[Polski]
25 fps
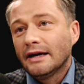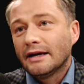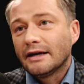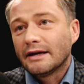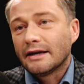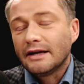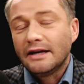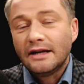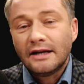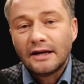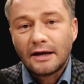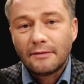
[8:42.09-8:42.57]

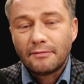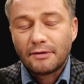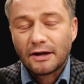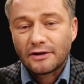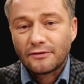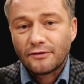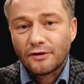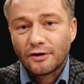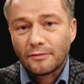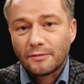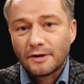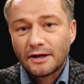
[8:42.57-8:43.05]
e, innej
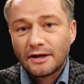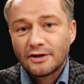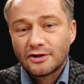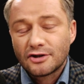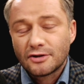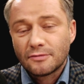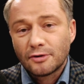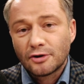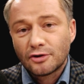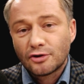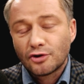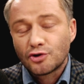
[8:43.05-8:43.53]
platformie,
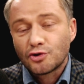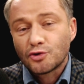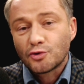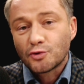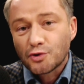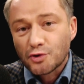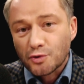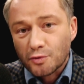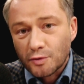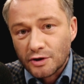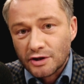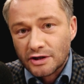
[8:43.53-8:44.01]
żeby ktoś
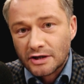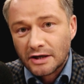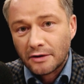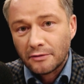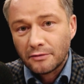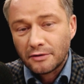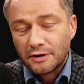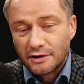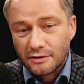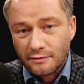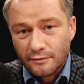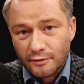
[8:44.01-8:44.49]

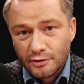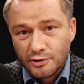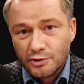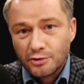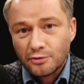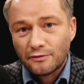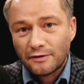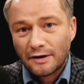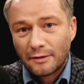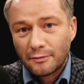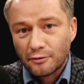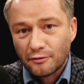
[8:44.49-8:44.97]
usłyszał i
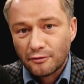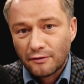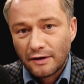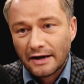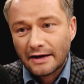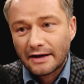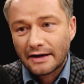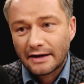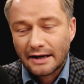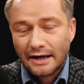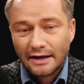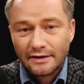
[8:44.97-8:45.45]
zwrócił wam
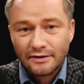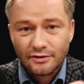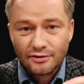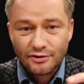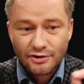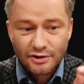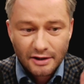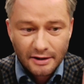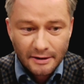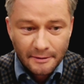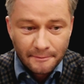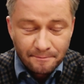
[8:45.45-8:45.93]
uwagę na to,
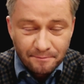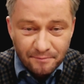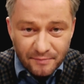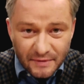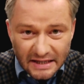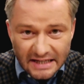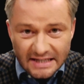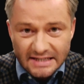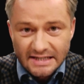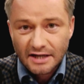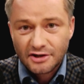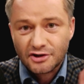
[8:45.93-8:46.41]
że
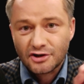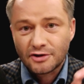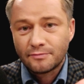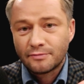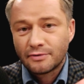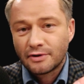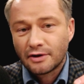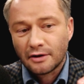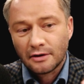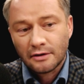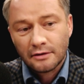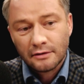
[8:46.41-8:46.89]
za
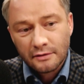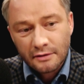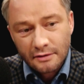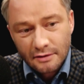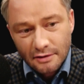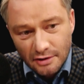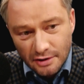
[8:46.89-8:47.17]
szybko,